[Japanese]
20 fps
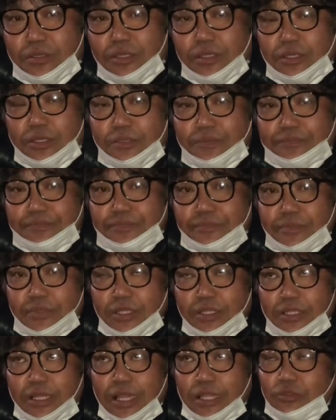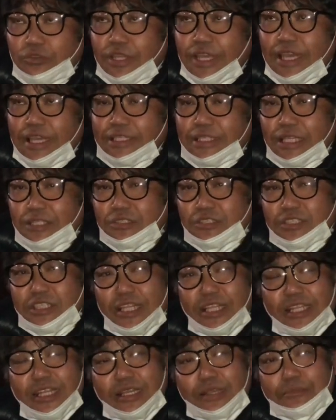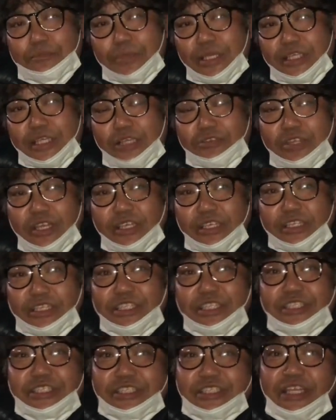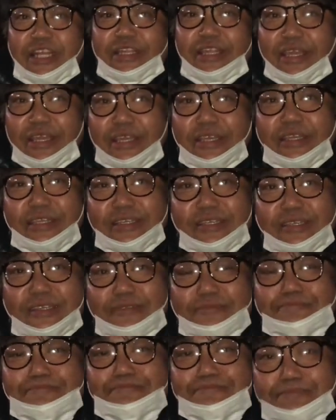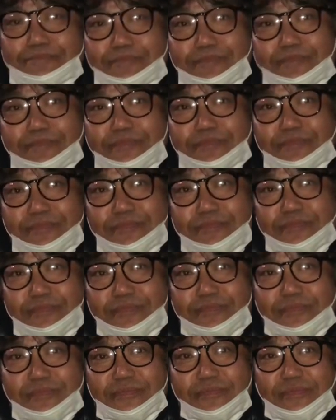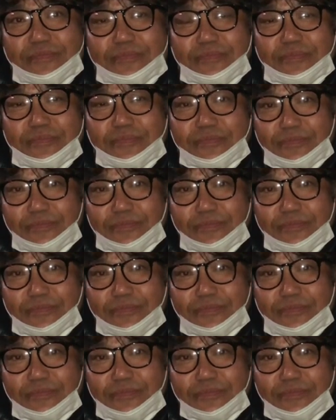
バス釣りかあとね餌釣りだったら、まあ、比較的イージーだねうんあギャニノリさん